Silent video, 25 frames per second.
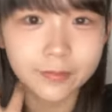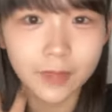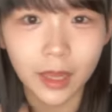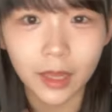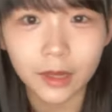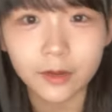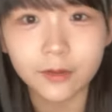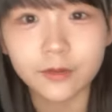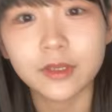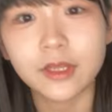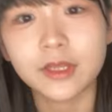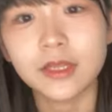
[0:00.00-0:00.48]

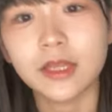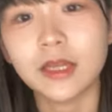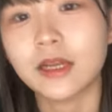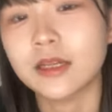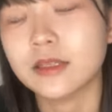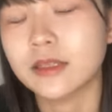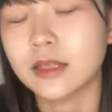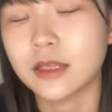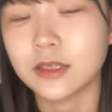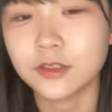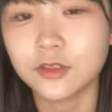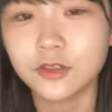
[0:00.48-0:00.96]
歩いてた
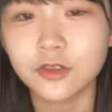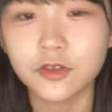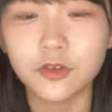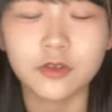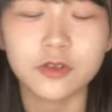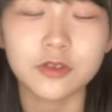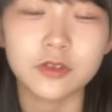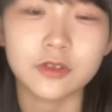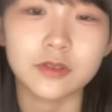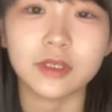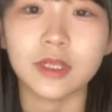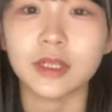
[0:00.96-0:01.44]
らね
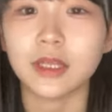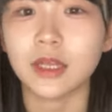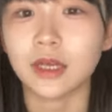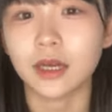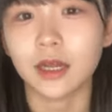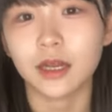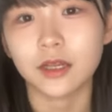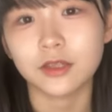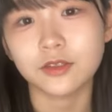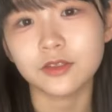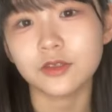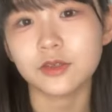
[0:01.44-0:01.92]
チュロス売ってた
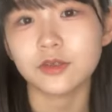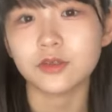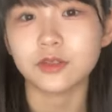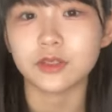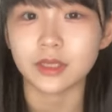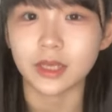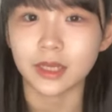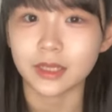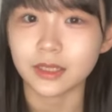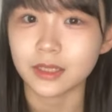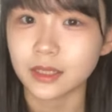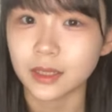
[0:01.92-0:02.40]
から
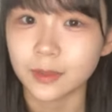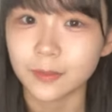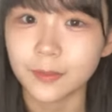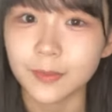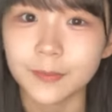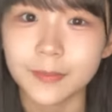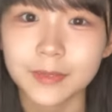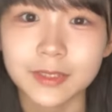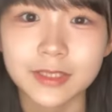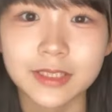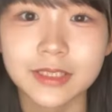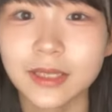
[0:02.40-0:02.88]
チュロス買って食
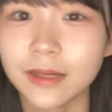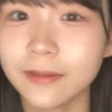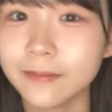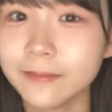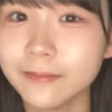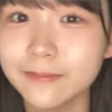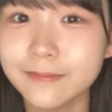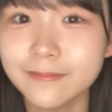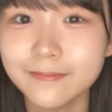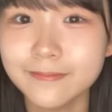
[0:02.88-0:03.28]
べました